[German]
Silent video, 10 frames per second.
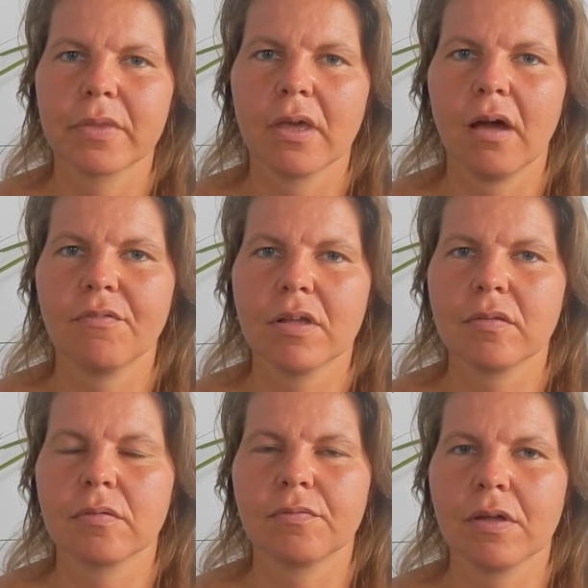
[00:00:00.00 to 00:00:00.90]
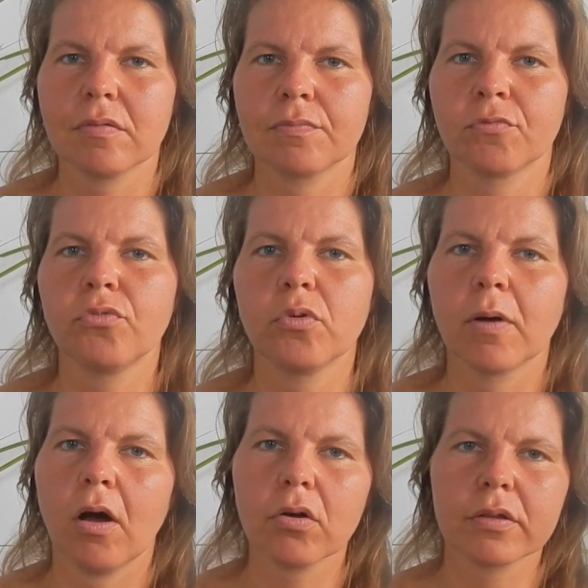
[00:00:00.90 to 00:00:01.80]
Ja, was, was, wofür
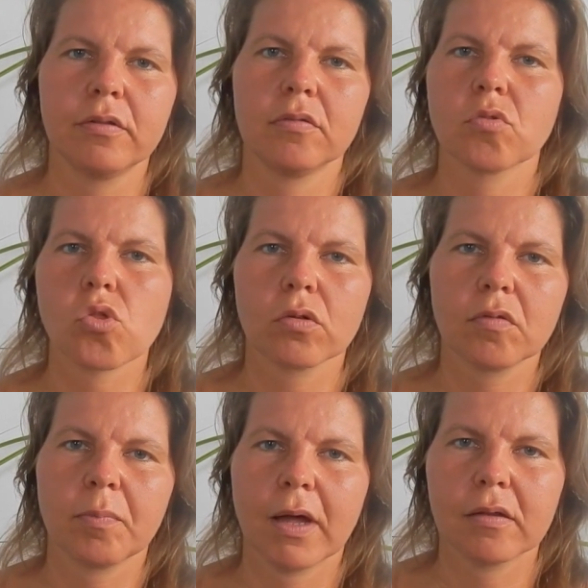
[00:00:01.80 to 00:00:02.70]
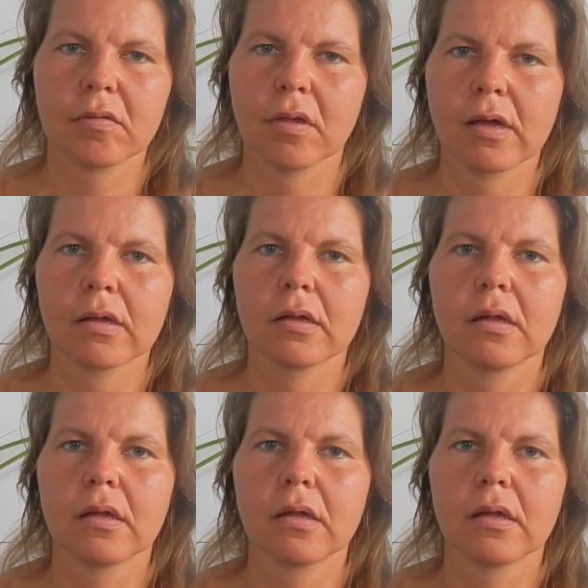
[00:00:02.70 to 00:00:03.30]
brauche ich diesen Schutzpanzer?